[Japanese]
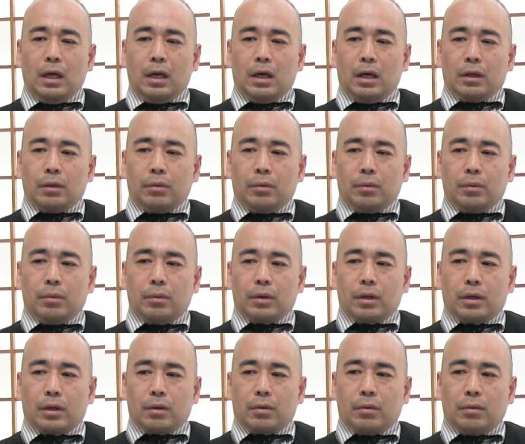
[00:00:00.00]
あの、
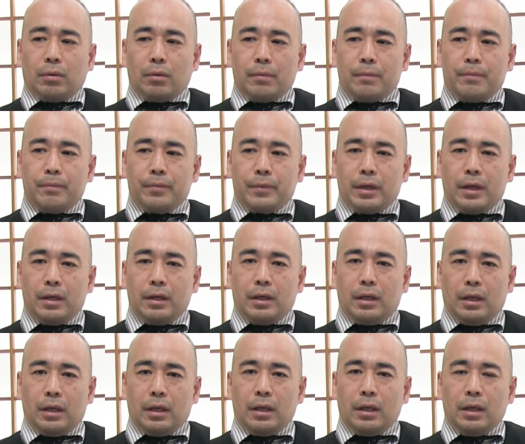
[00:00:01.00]
なんかこう、変
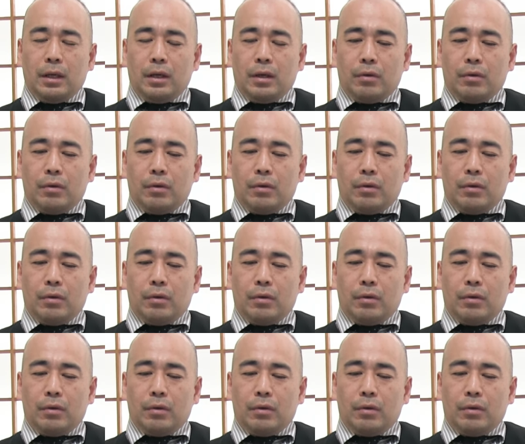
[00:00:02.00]
に